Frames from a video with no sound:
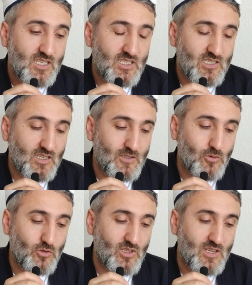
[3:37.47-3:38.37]
İnsanlar
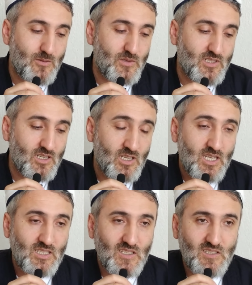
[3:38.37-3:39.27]
o gün ne yapacak?
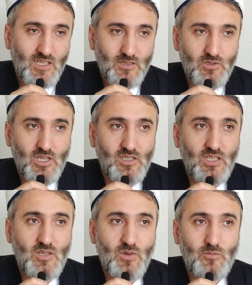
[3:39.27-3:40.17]
Detaylı bir şekilde
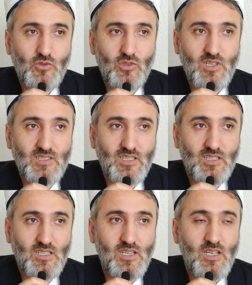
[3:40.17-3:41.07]
İmam-ı Suyut
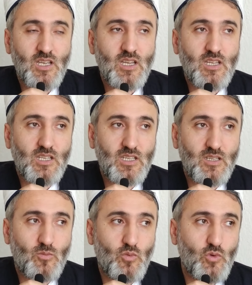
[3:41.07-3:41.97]
Hazretleri
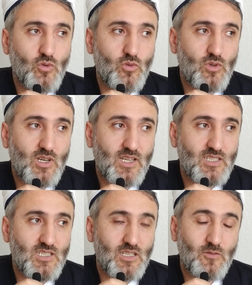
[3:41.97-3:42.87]
e, bu
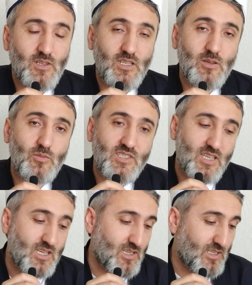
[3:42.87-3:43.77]
hadis-i şerifleri
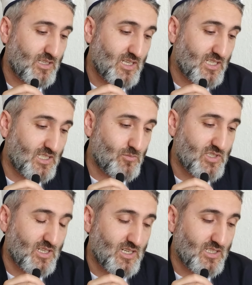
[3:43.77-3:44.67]
bize
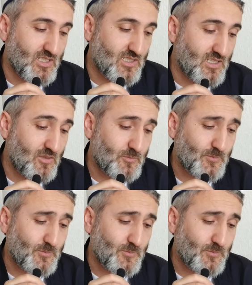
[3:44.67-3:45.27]
nakletmişler arkadaşlar.